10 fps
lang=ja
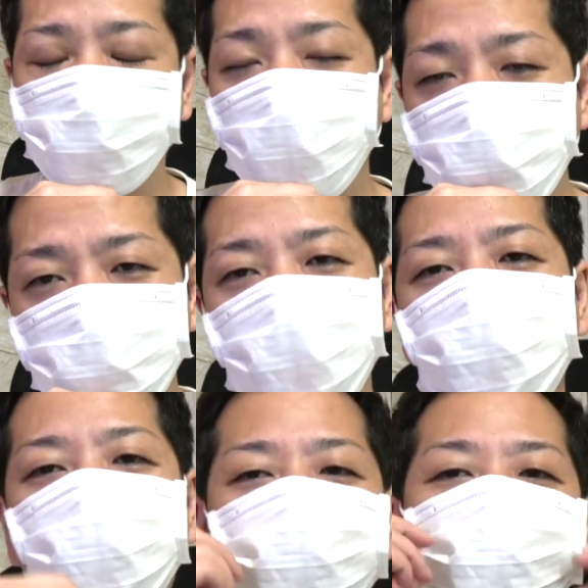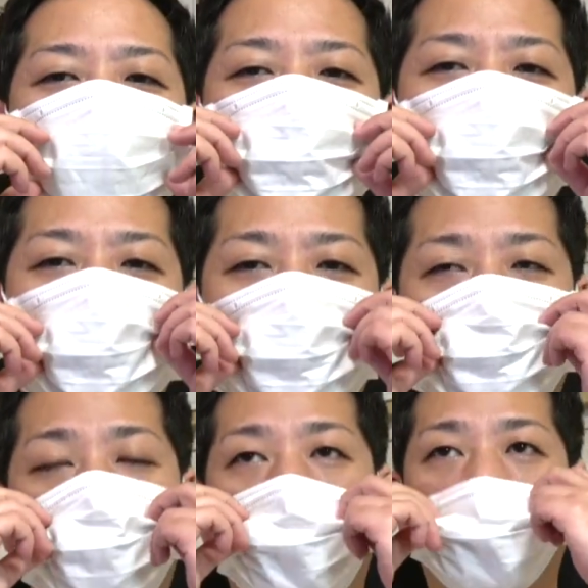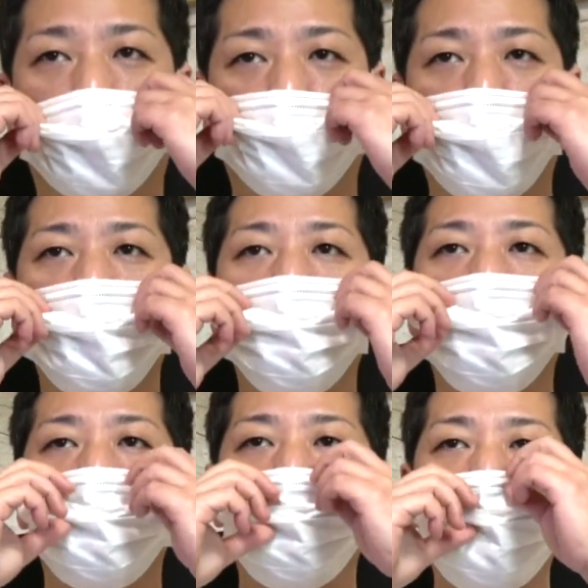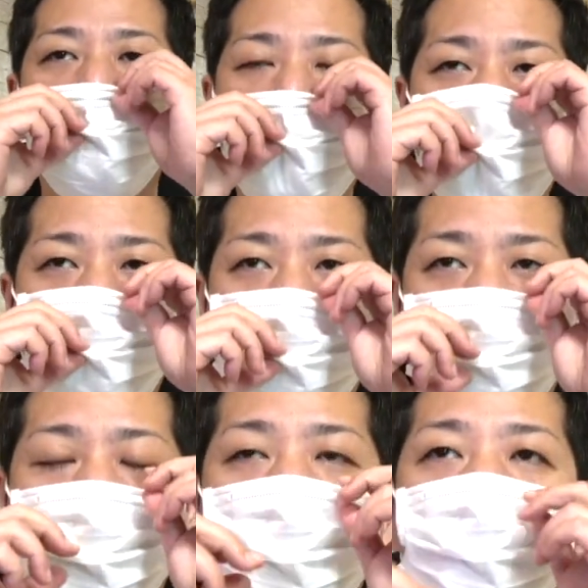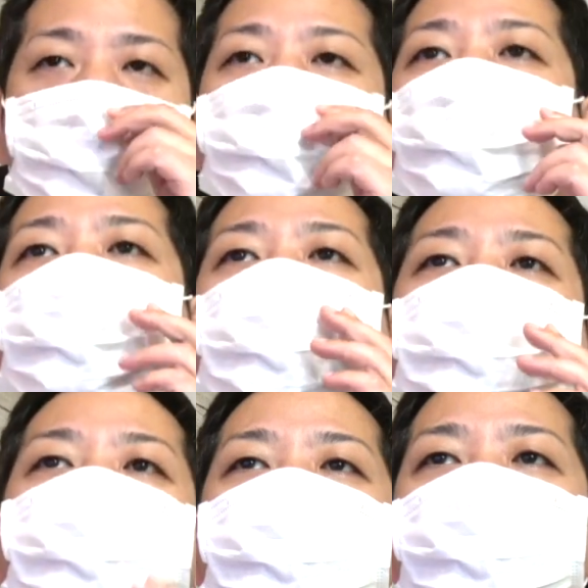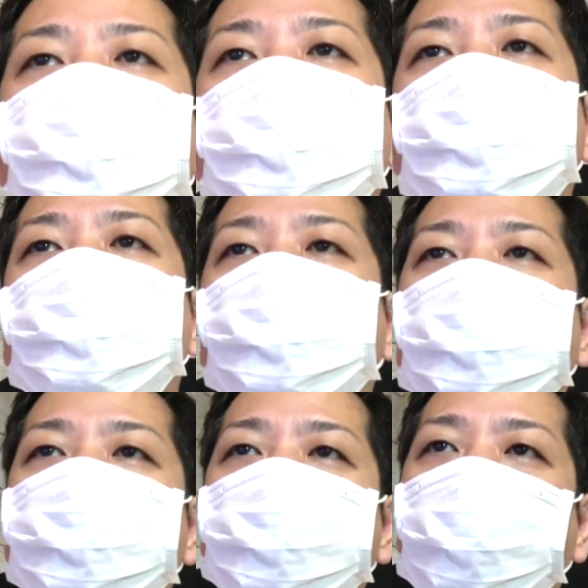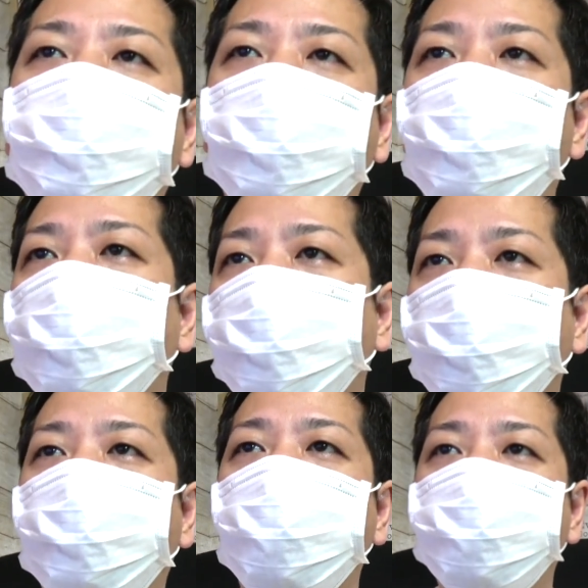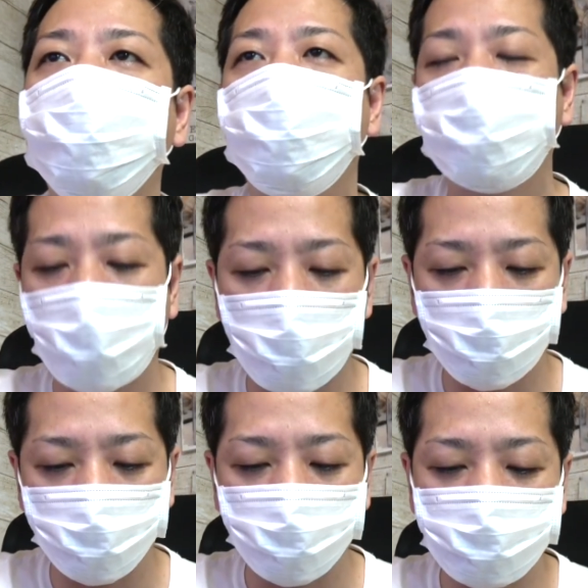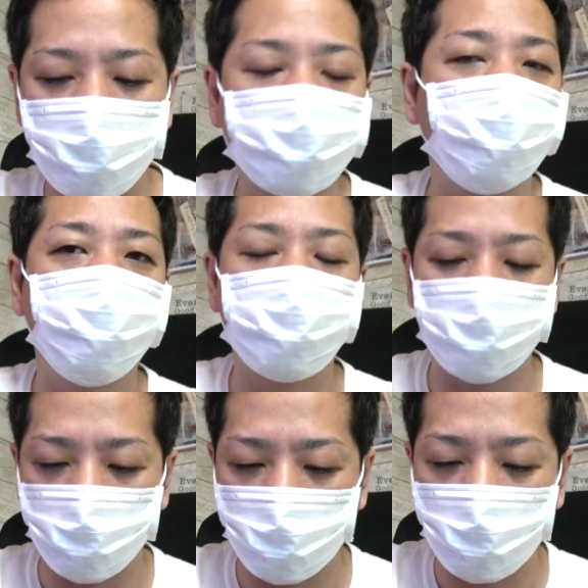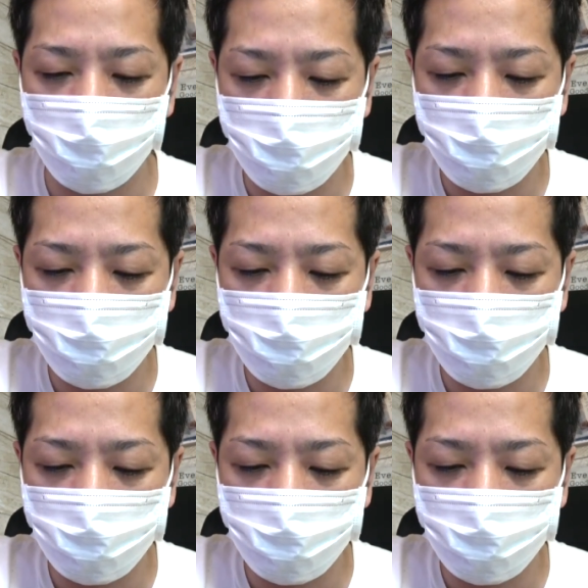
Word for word: 全然勝てるからメガナイト枯渇いやまだまだメガナイト枯渇を主力に僕はちょっとやっていこうとね決意したこの参戦でしたね